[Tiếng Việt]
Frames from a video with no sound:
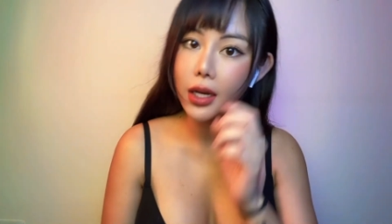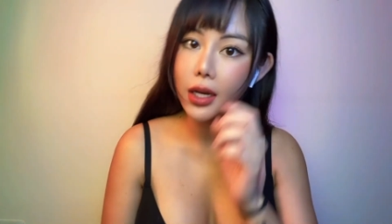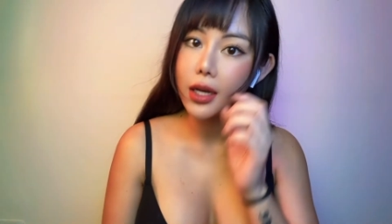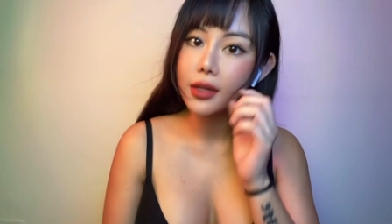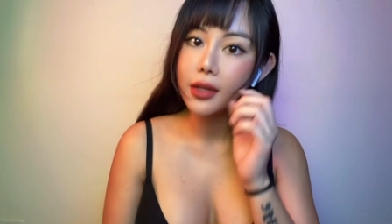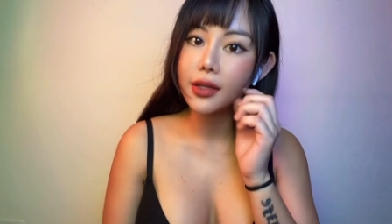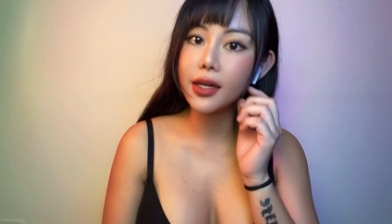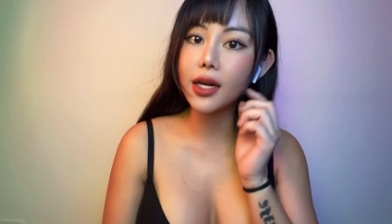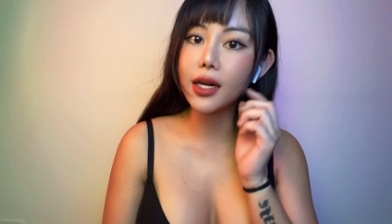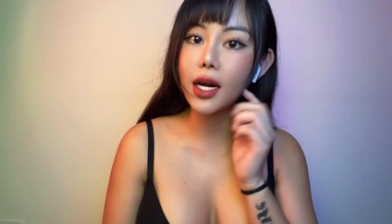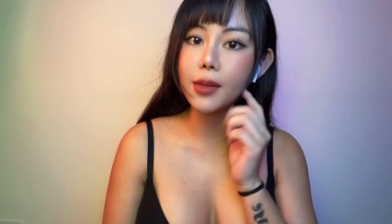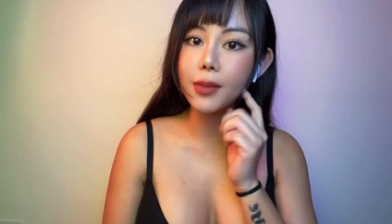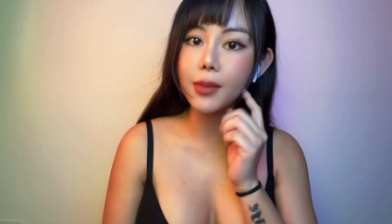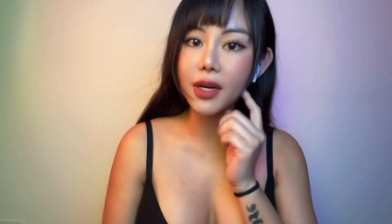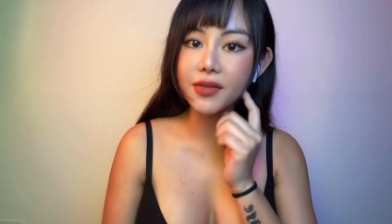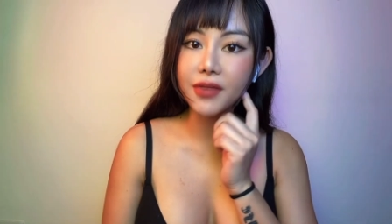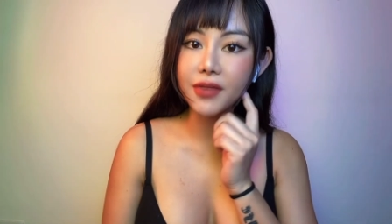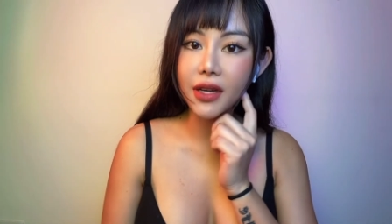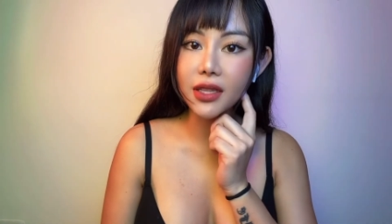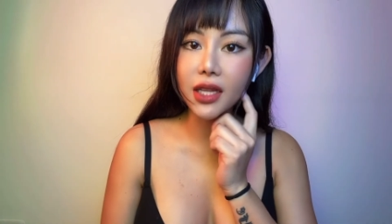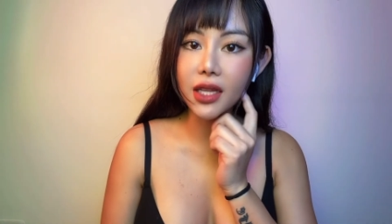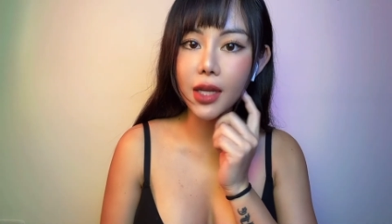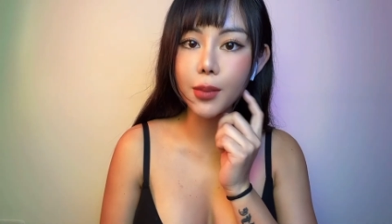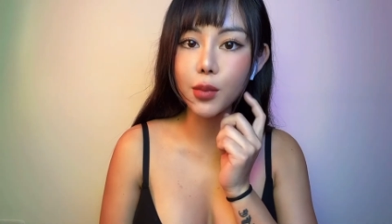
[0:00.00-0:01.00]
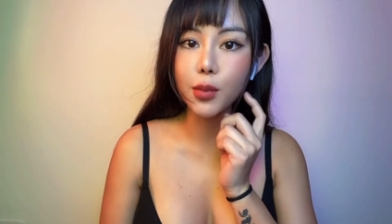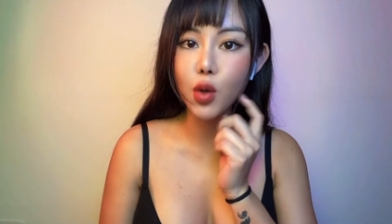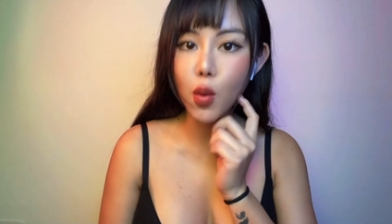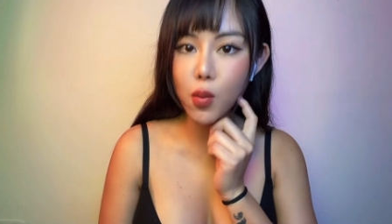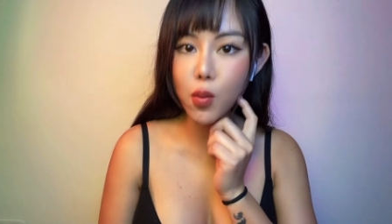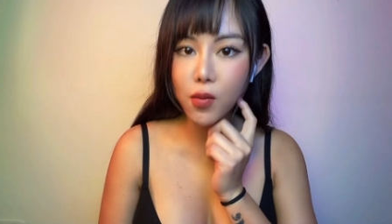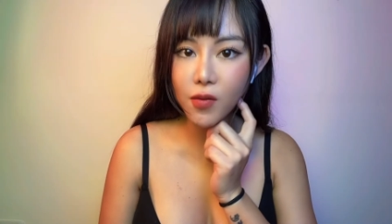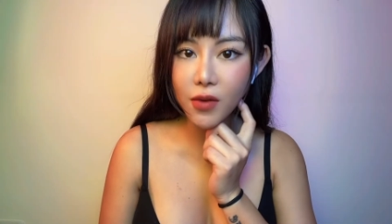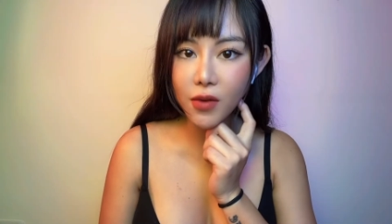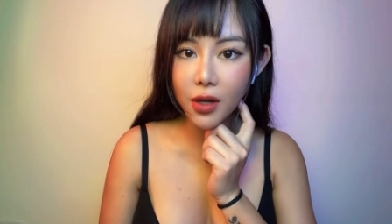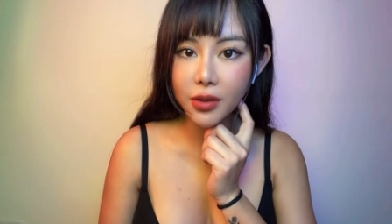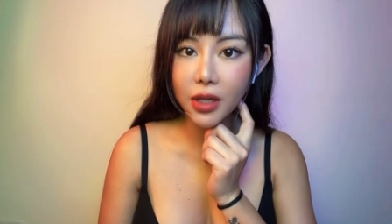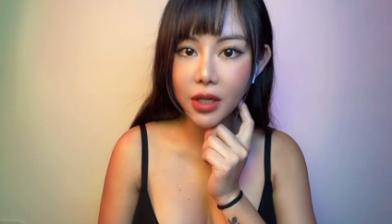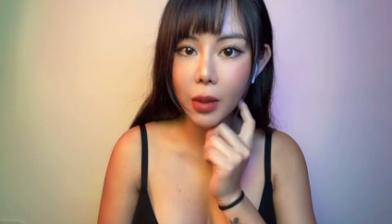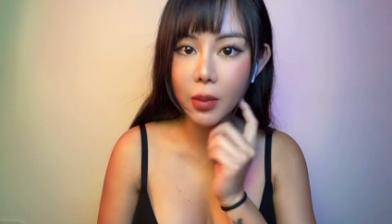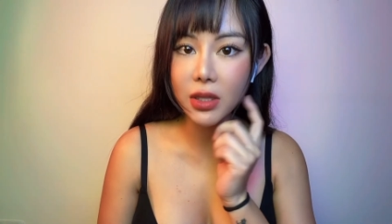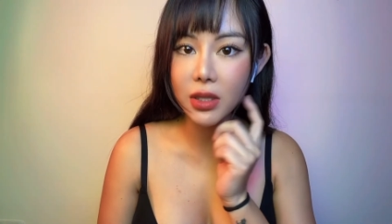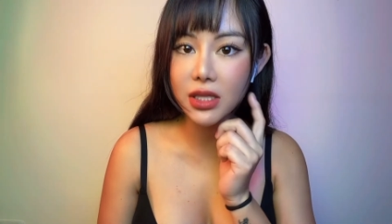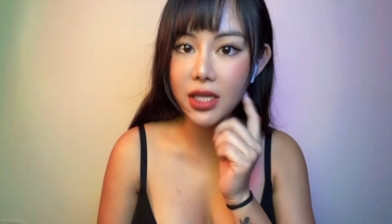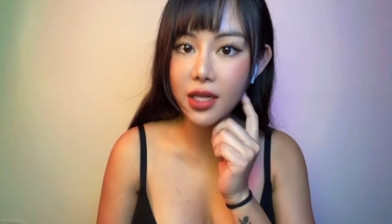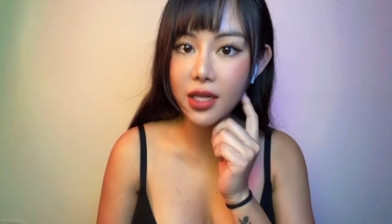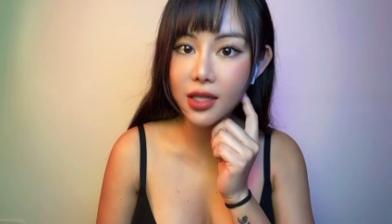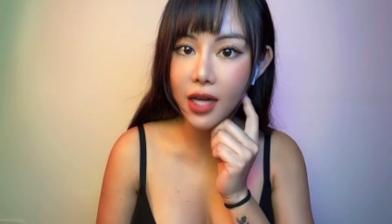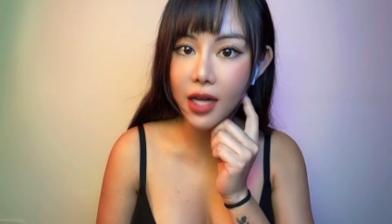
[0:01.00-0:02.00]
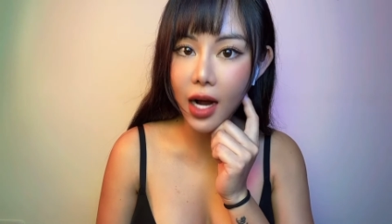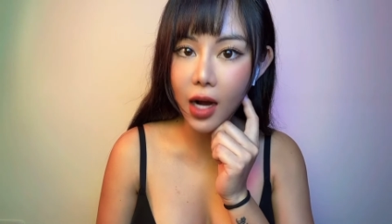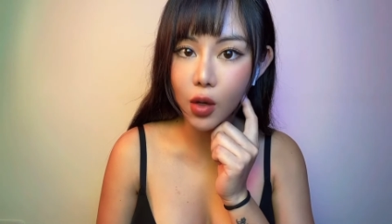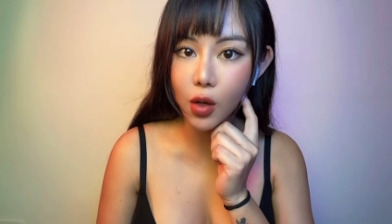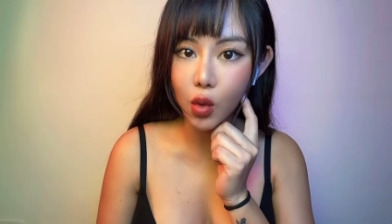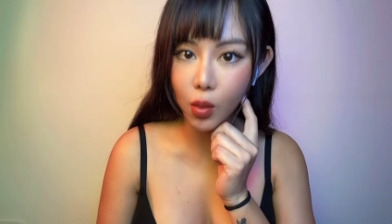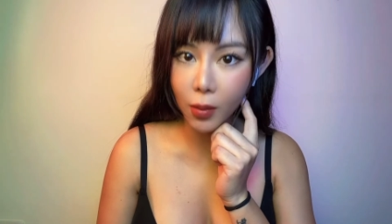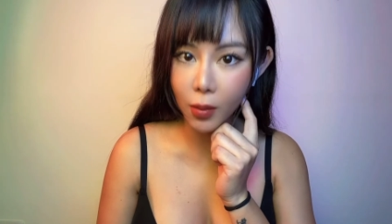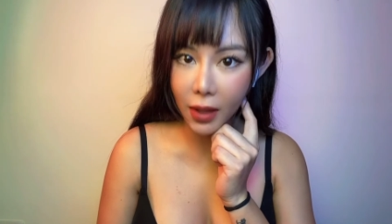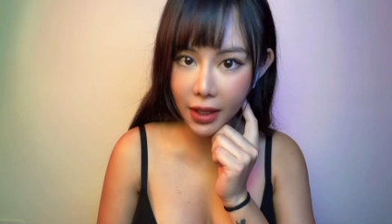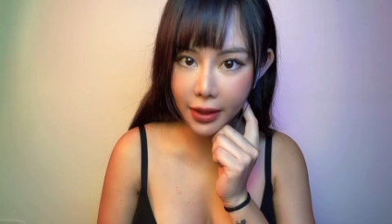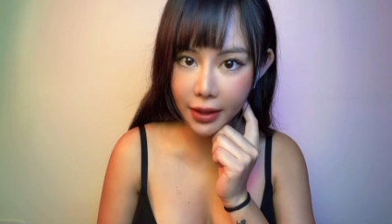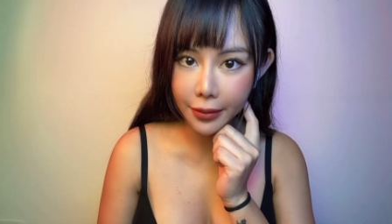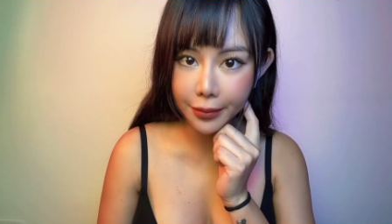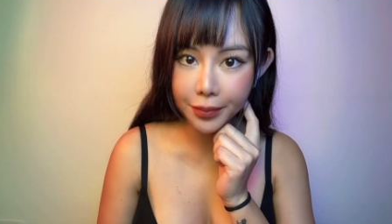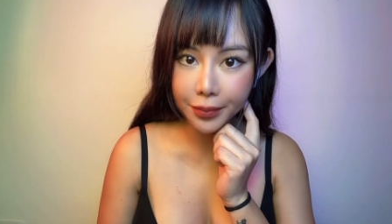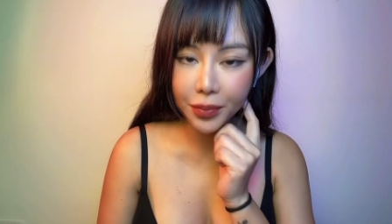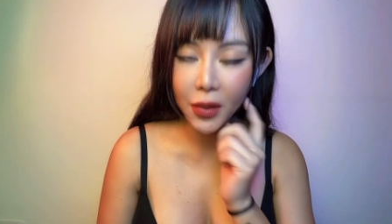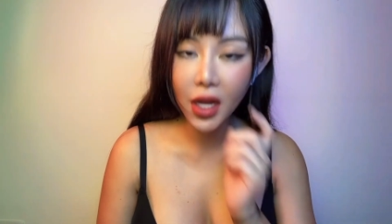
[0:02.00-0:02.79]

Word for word: cho nên mình phải tiêm đúng vào trong cái sớ cơ của mình